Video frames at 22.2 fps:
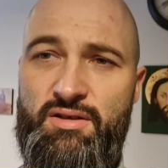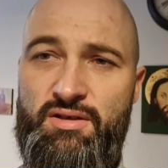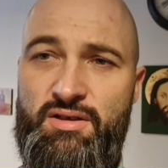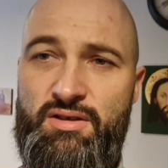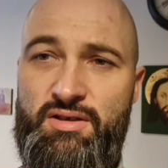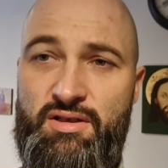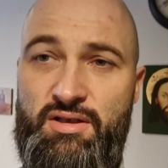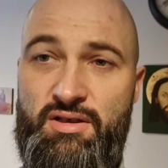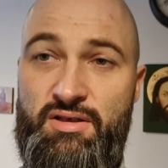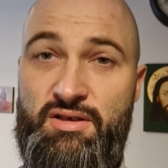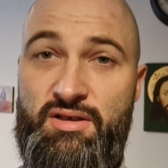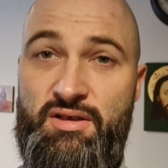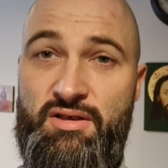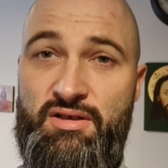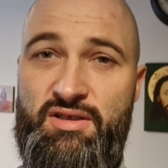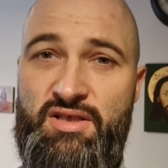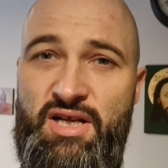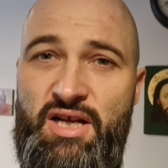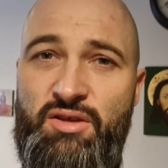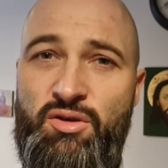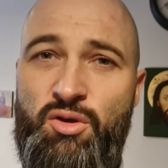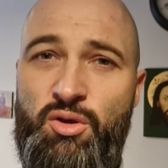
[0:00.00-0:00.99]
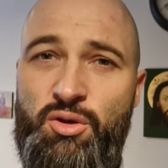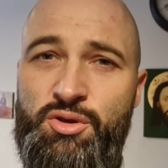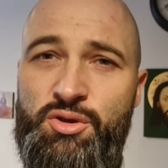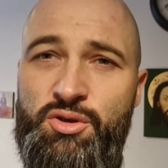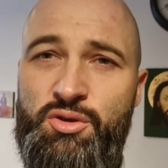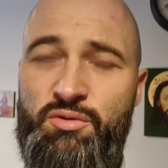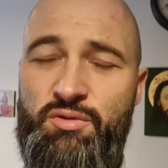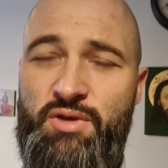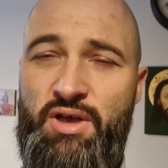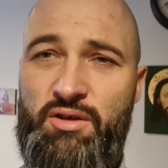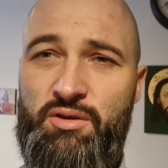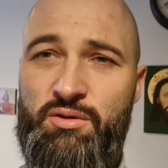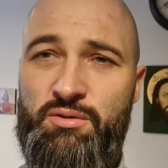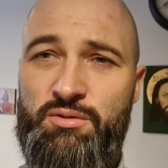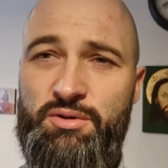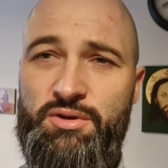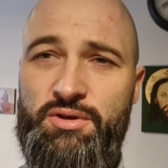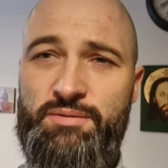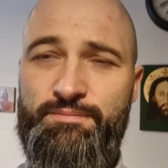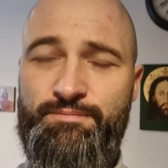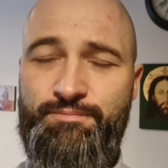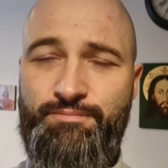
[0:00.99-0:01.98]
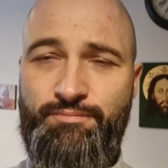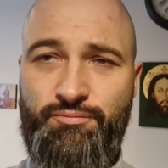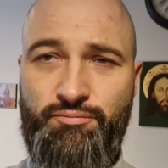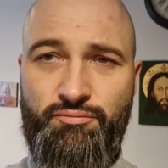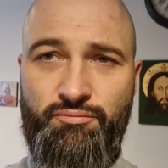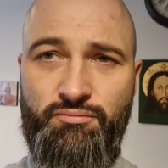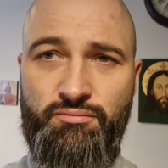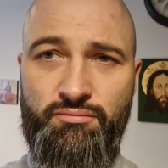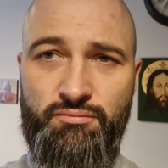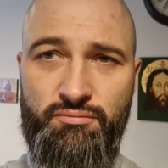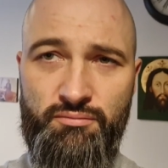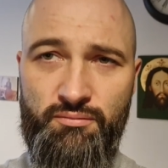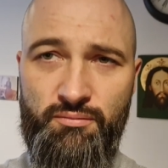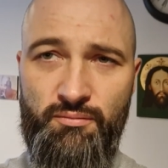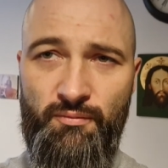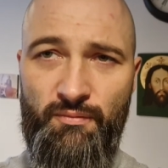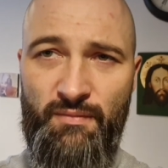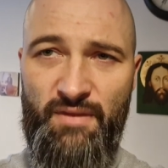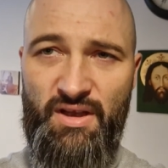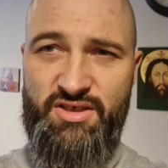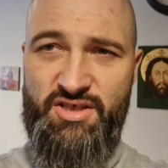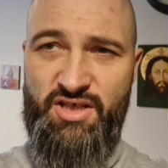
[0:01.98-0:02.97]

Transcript: z, z, z radością jakąś, z